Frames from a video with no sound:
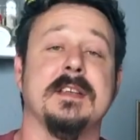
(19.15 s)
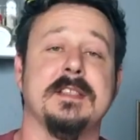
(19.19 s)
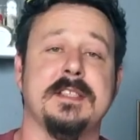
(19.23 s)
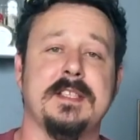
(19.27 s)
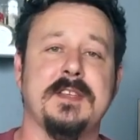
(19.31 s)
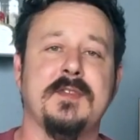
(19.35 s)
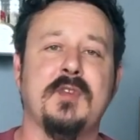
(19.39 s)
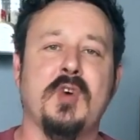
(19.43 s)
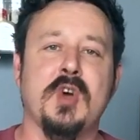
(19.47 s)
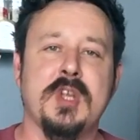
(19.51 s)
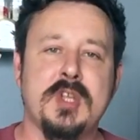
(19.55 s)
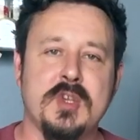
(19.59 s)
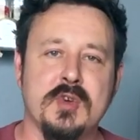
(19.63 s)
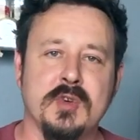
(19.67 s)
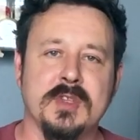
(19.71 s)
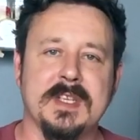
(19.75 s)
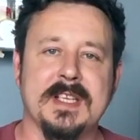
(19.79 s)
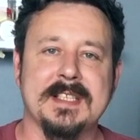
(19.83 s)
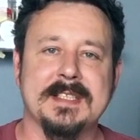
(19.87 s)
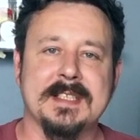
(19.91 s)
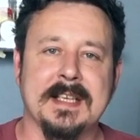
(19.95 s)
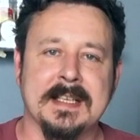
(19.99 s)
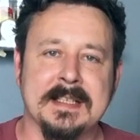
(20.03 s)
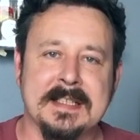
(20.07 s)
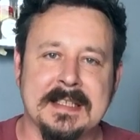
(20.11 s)
Сегодня у
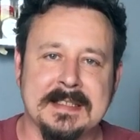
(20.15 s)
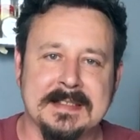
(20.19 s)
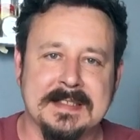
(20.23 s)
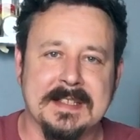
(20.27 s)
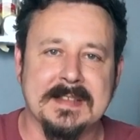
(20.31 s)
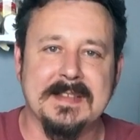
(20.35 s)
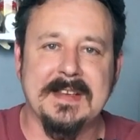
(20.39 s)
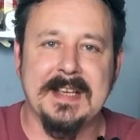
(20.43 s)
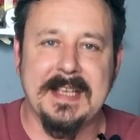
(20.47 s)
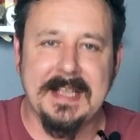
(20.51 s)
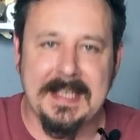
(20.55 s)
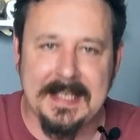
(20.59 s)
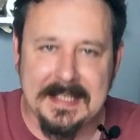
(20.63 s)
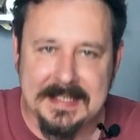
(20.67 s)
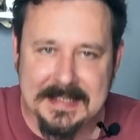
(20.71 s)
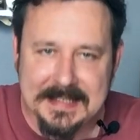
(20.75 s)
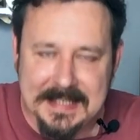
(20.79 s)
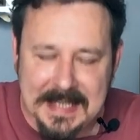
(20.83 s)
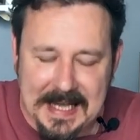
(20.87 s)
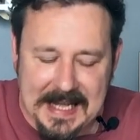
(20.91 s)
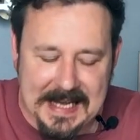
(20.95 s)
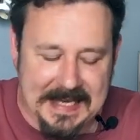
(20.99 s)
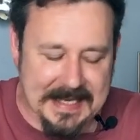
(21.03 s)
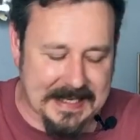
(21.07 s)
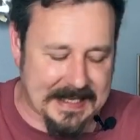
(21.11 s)
нас канал «Завали
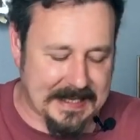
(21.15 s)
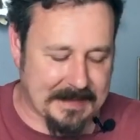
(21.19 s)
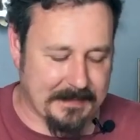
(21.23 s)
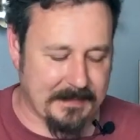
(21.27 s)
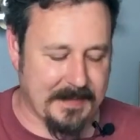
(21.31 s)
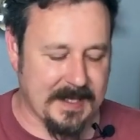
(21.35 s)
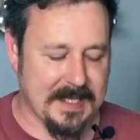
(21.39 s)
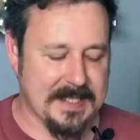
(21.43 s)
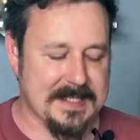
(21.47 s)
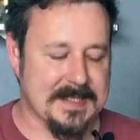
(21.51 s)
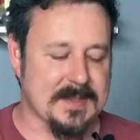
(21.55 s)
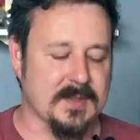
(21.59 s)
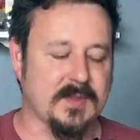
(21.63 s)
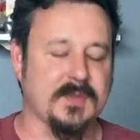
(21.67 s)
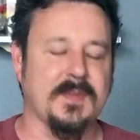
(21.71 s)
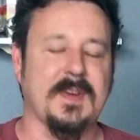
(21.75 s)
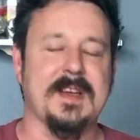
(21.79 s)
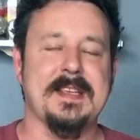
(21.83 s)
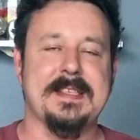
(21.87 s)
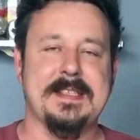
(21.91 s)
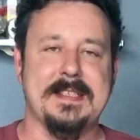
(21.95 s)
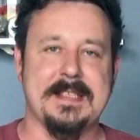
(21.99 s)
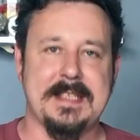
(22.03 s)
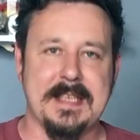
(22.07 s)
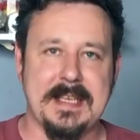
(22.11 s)
едальник». Меня зовут
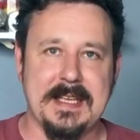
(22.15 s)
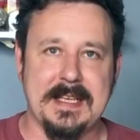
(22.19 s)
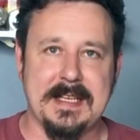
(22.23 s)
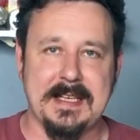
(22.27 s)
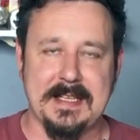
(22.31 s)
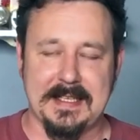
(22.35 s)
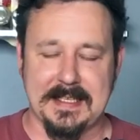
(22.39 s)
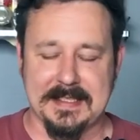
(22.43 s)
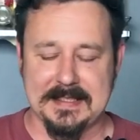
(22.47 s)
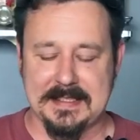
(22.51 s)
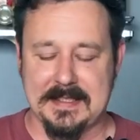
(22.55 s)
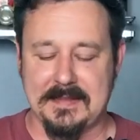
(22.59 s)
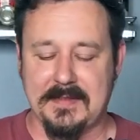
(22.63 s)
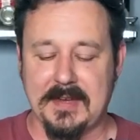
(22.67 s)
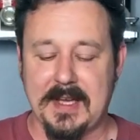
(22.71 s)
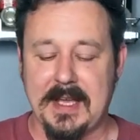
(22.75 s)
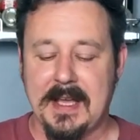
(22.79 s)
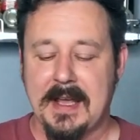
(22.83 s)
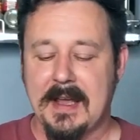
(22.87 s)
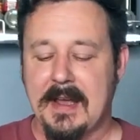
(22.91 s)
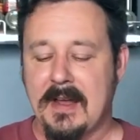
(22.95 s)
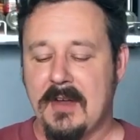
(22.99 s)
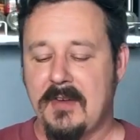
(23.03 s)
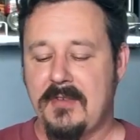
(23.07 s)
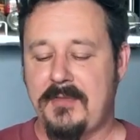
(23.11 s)
Василий. Если вы
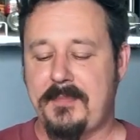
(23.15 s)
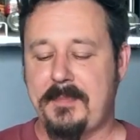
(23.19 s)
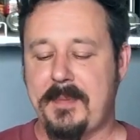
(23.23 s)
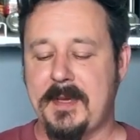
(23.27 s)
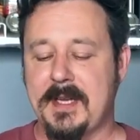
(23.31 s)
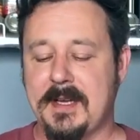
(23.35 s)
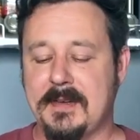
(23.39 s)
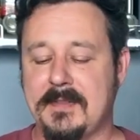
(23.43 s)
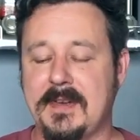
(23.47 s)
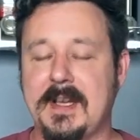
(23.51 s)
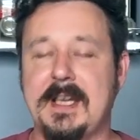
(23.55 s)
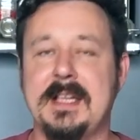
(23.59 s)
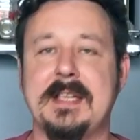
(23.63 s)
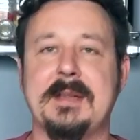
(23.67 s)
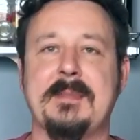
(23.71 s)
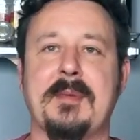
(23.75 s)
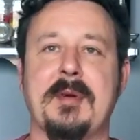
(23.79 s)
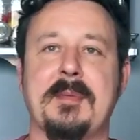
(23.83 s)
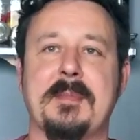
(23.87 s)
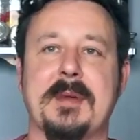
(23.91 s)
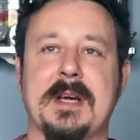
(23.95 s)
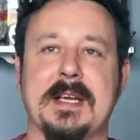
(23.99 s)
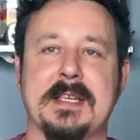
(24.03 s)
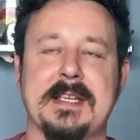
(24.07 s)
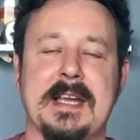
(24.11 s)
впервые на
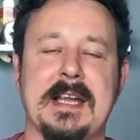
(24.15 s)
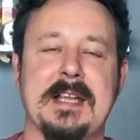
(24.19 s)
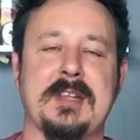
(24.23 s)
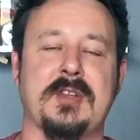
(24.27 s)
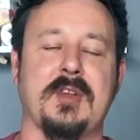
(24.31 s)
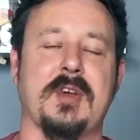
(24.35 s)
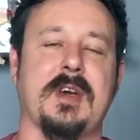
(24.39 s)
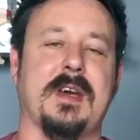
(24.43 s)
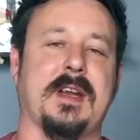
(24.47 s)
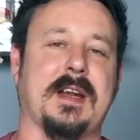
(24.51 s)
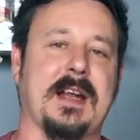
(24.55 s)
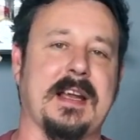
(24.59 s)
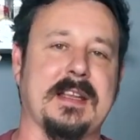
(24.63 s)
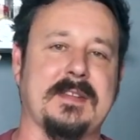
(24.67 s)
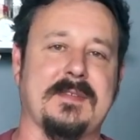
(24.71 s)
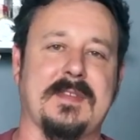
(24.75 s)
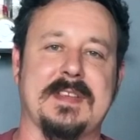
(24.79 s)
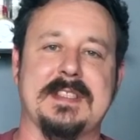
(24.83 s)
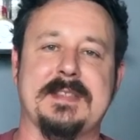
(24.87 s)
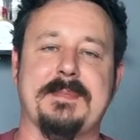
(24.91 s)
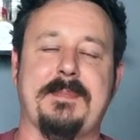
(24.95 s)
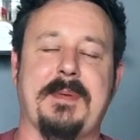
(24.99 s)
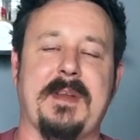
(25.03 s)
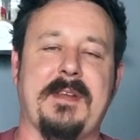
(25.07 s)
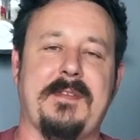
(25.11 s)
моем канале, то я рад
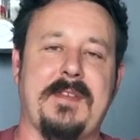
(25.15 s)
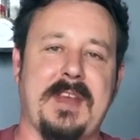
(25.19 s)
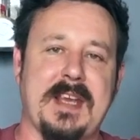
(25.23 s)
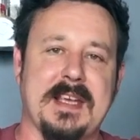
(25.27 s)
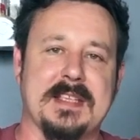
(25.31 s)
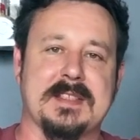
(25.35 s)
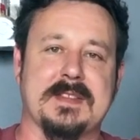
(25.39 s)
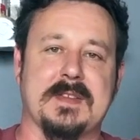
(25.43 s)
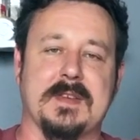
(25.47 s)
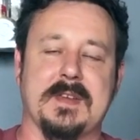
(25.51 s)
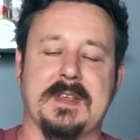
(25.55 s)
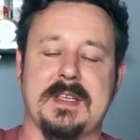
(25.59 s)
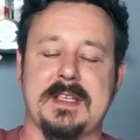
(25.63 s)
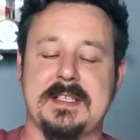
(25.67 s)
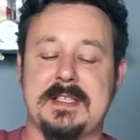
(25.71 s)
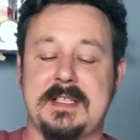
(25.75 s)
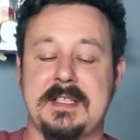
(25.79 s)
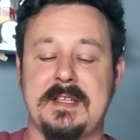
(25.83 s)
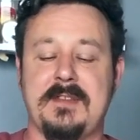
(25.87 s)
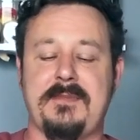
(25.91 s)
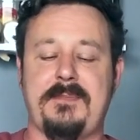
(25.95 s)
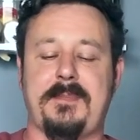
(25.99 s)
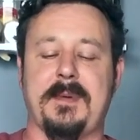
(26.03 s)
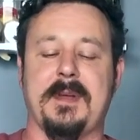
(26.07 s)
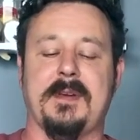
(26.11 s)
вас приветствовать. Если
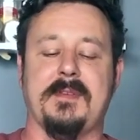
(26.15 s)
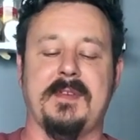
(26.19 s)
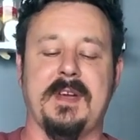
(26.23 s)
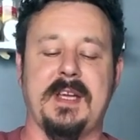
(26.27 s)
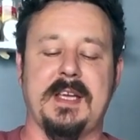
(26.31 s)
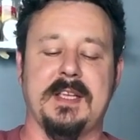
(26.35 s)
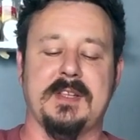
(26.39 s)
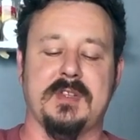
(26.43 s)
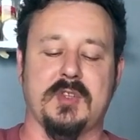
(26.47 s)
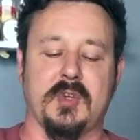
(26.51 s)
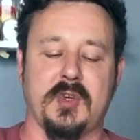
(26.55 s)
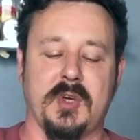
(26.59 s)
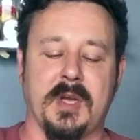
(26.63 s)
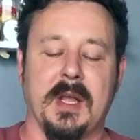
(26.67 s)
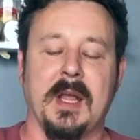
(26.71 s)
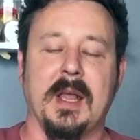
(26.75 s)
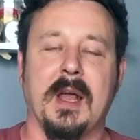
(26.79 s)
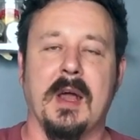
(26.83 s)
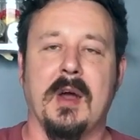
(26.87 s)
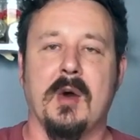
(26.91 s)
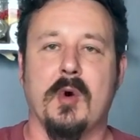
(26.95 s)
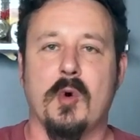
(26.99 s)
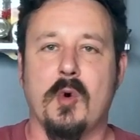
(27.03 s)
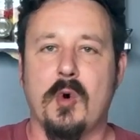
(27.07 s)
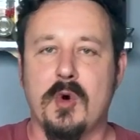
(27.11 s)
не впервые, то
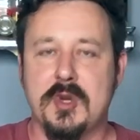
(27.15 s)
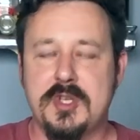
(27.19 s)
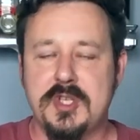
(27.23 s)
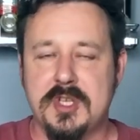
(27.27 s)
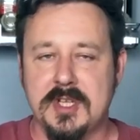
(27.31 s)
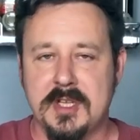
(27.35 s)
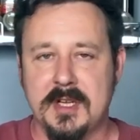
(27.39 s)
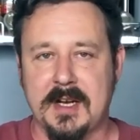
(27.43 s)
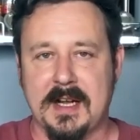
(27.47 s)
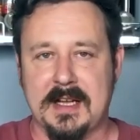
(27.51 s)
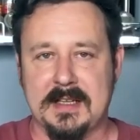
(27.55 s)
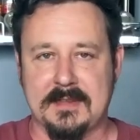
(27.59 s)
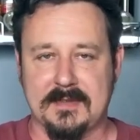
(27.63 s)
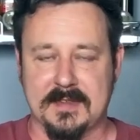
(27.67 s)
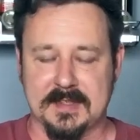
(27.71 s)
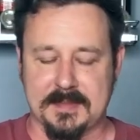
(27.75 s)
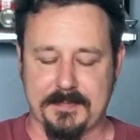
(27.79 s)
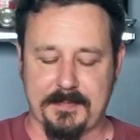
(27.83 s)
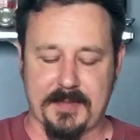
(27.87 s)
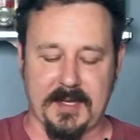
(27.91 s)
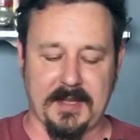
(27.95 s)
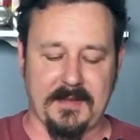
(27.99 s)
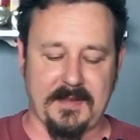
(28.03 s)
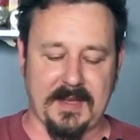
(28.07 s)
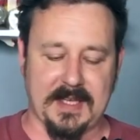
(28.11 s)
очень рад вас
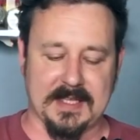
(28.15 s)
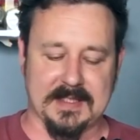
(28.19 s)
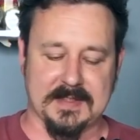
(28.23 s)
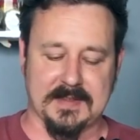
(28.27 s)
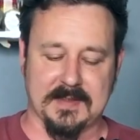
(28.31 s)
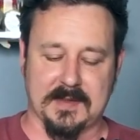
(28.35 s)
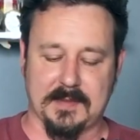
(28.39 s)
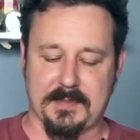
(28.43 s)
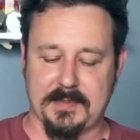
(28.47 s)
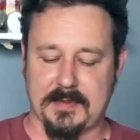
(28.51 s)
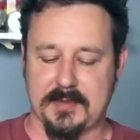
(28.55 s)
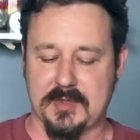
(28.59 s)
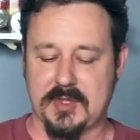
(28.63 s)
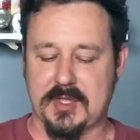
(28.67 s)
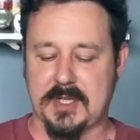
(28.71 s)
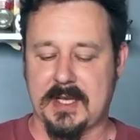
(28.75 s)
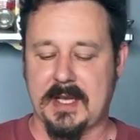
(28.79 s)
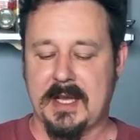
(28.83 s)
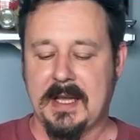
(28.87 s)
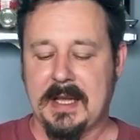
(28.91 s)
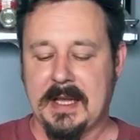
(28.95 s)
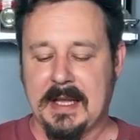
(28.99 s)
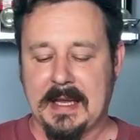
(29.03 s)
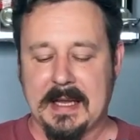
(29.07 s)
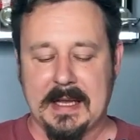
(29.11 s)
приветствовать, потому что